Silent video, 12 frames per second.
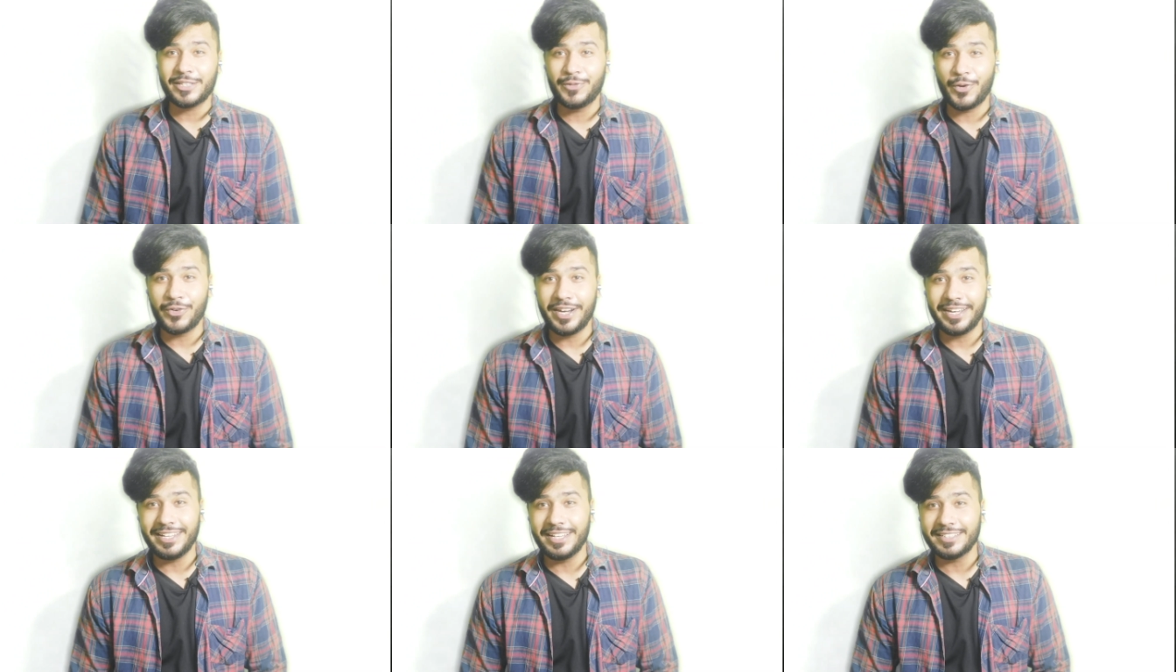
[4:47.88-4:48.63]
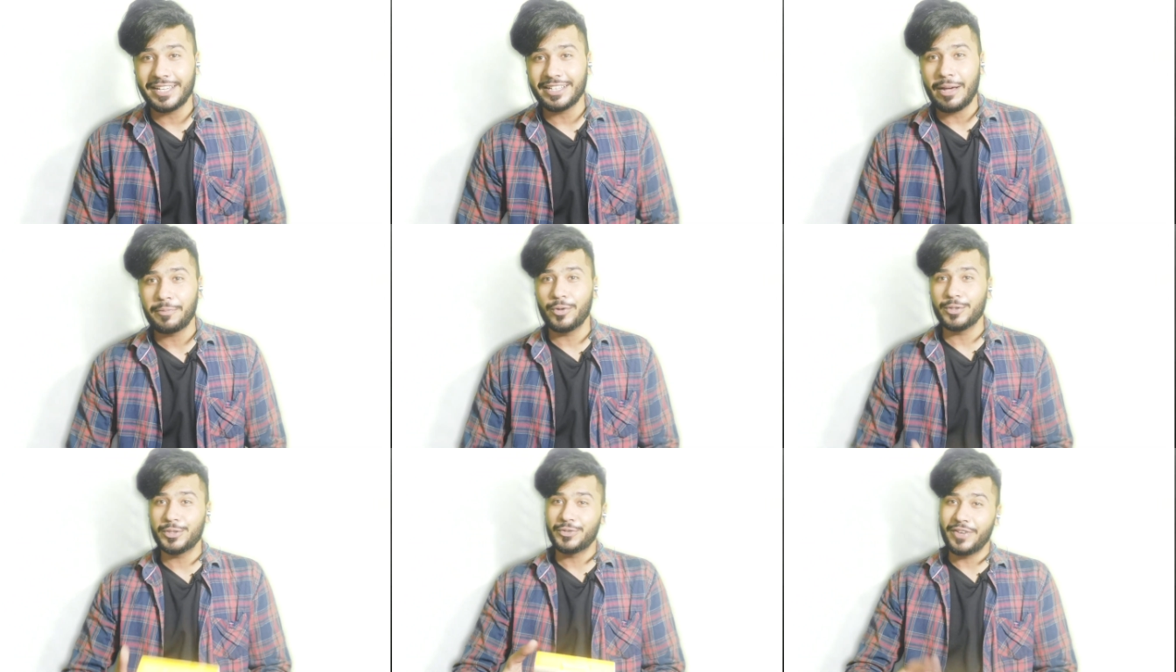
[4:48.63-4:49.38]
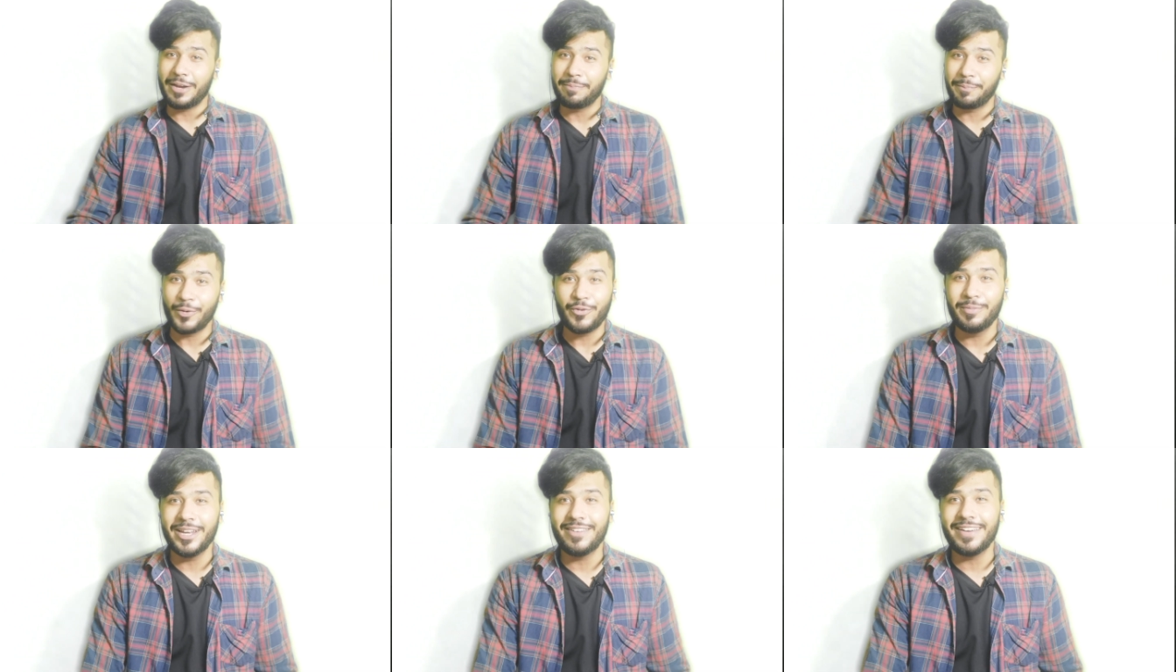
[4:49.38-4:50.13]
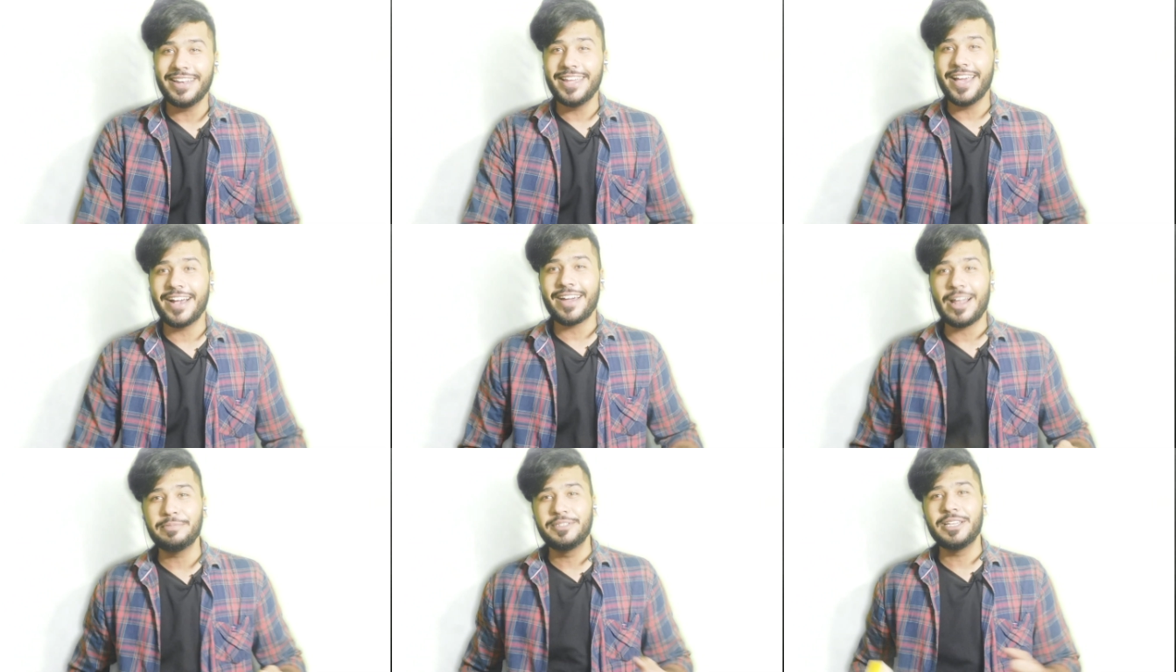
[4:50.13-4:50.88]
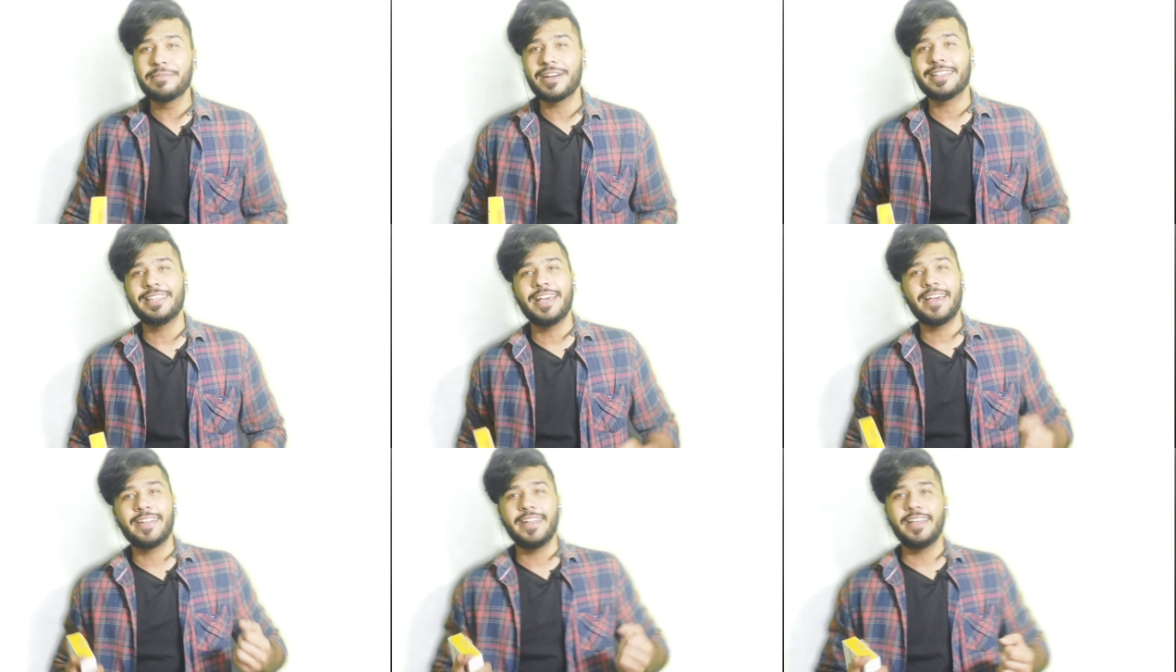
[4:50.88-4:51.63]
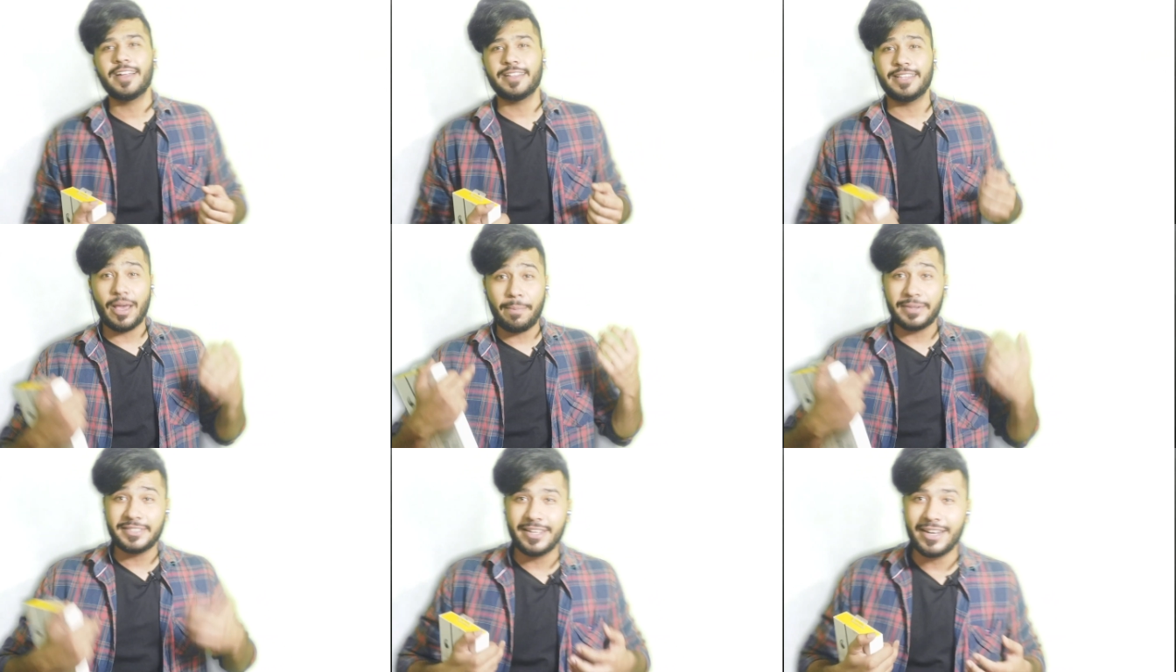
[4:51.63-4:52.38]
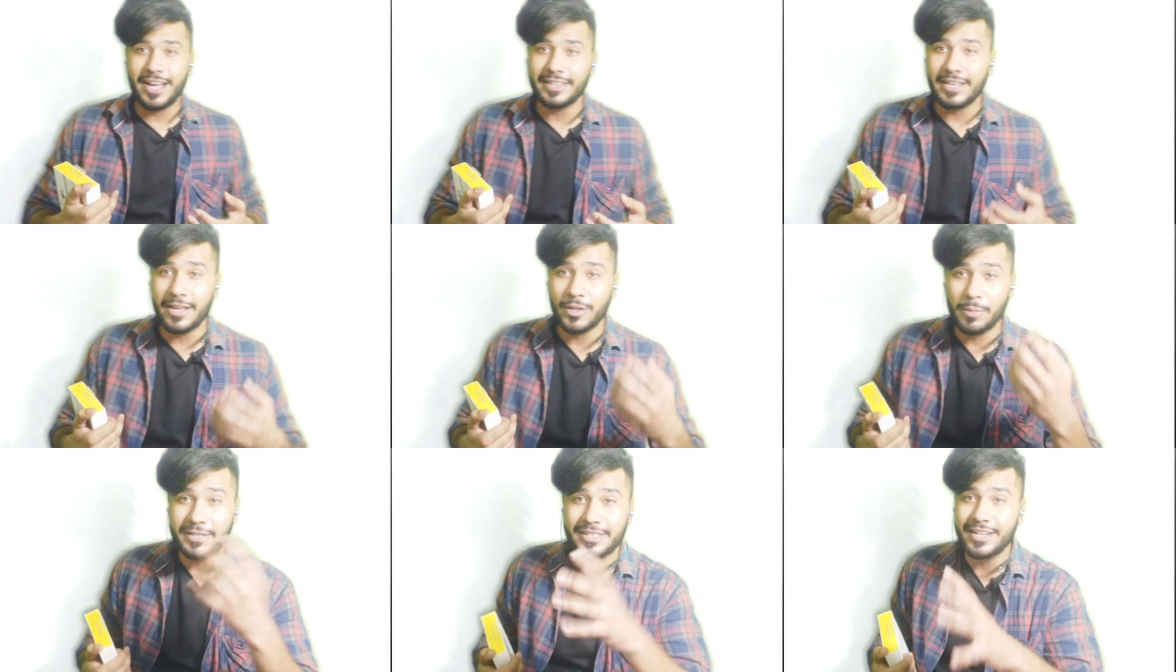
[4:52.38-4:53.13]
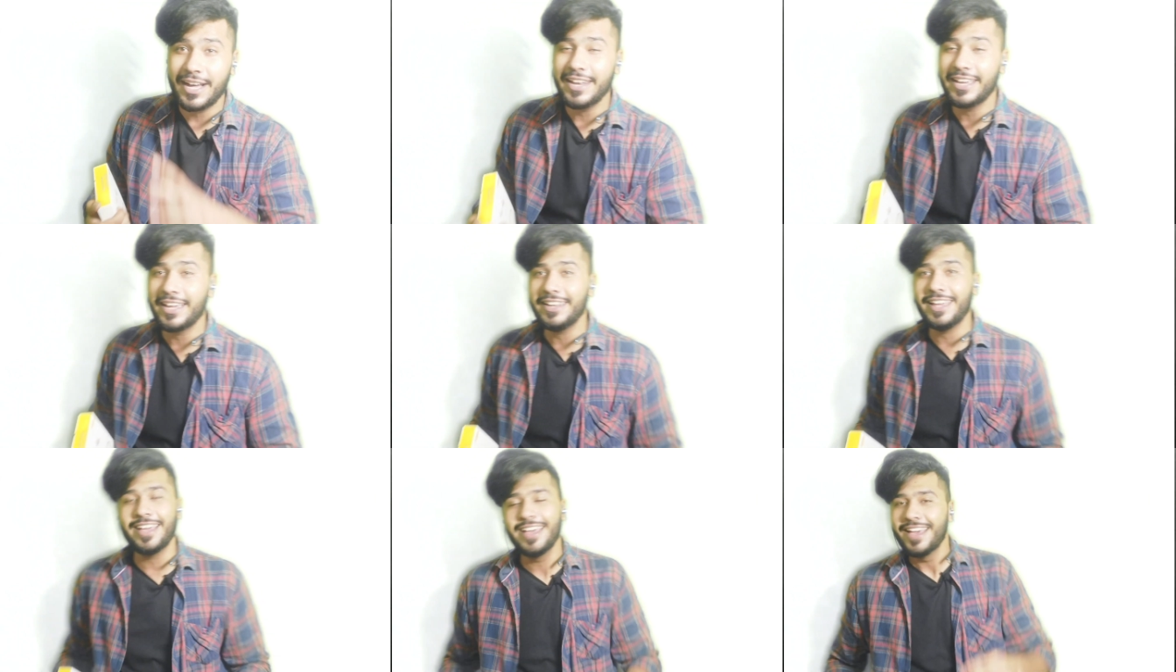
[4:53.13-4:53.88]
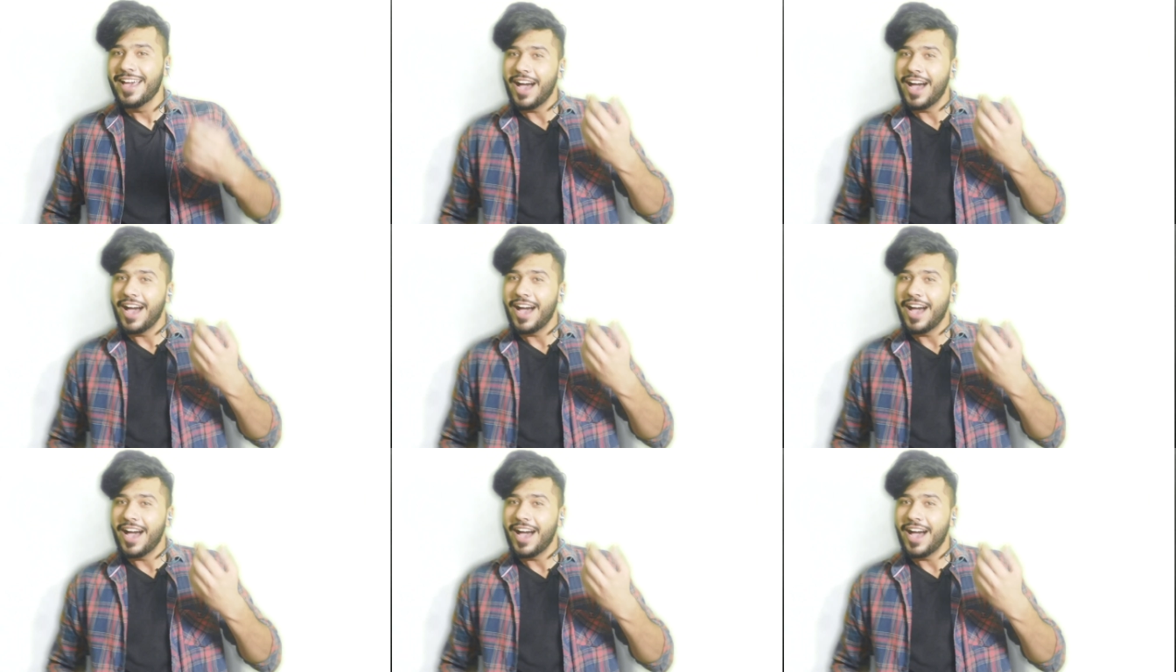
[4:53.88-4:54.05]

फोर रेटिंग के साथ आपको स्वेट प्रूफ मिलने वाली है अगर आप जिम करते हैं रनिंग करते हैं पसीना आता है तो पसीना आने के लिए